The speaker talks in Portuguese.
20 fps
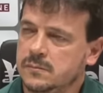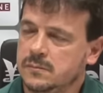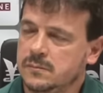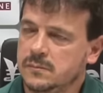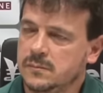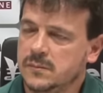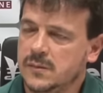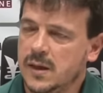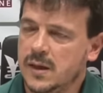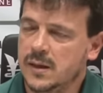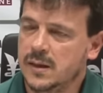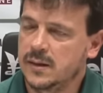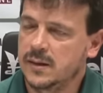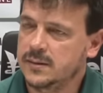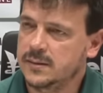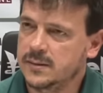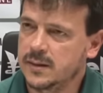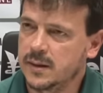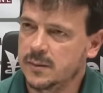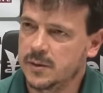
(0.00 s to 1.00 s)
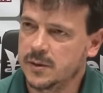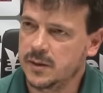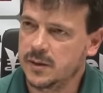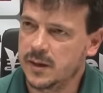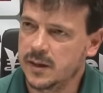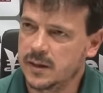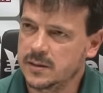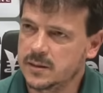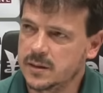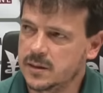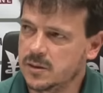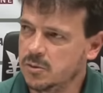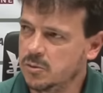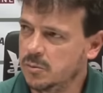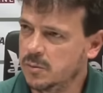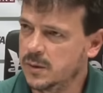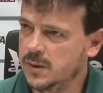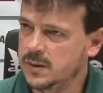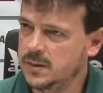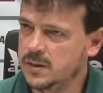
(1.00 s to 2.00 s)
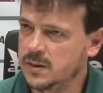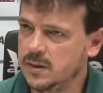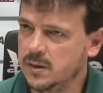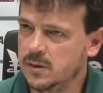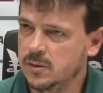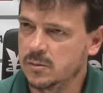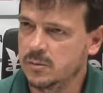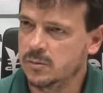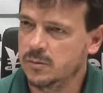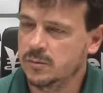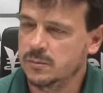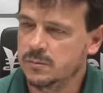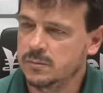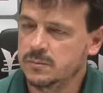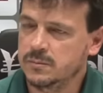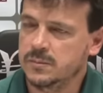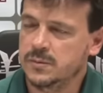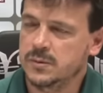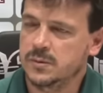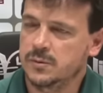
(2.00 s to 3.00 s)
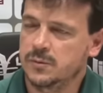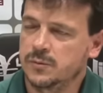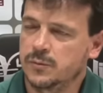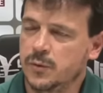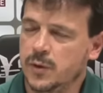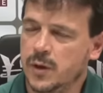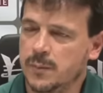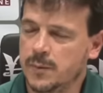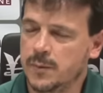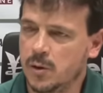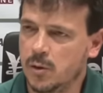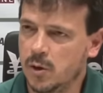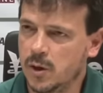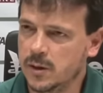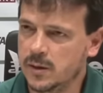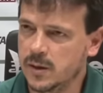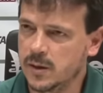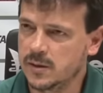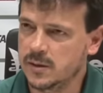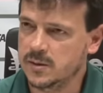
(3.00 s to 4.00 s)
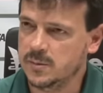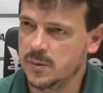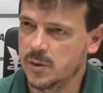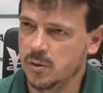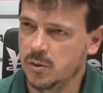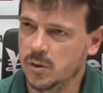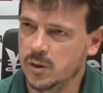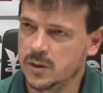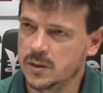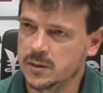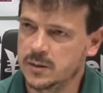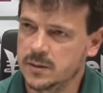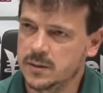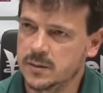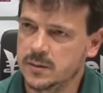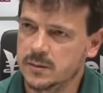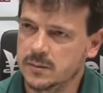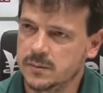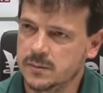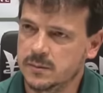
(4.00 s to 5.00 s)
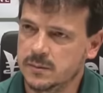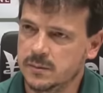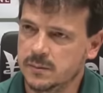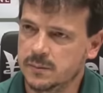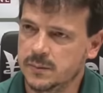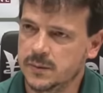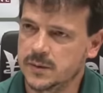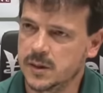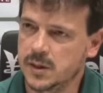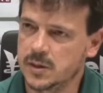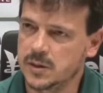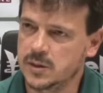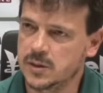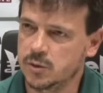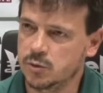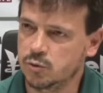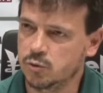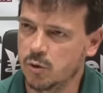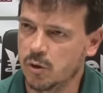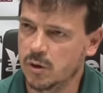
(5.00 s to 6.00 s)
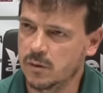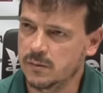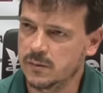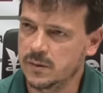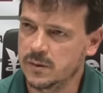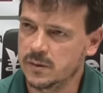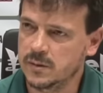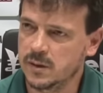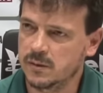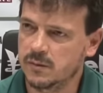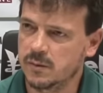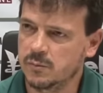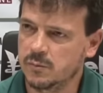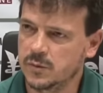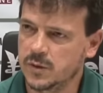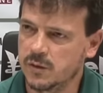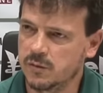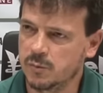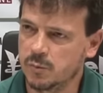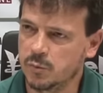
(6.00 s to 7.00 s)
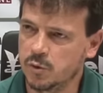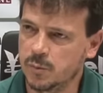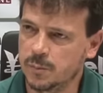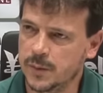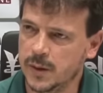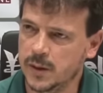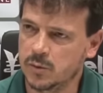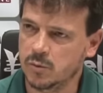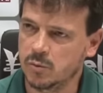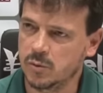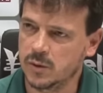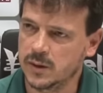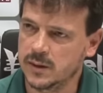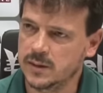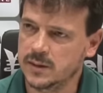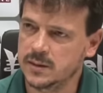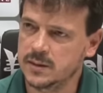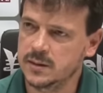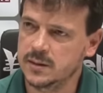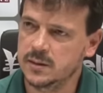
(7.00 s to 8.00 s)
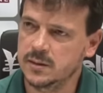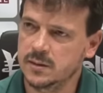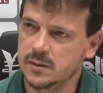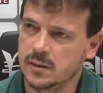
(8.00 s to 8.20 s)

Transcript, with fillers: das arbitragens aqui do brasileiro, foi a melhor entre as melhores. Apesar de ser jovem, tava, teve muito perto do lance,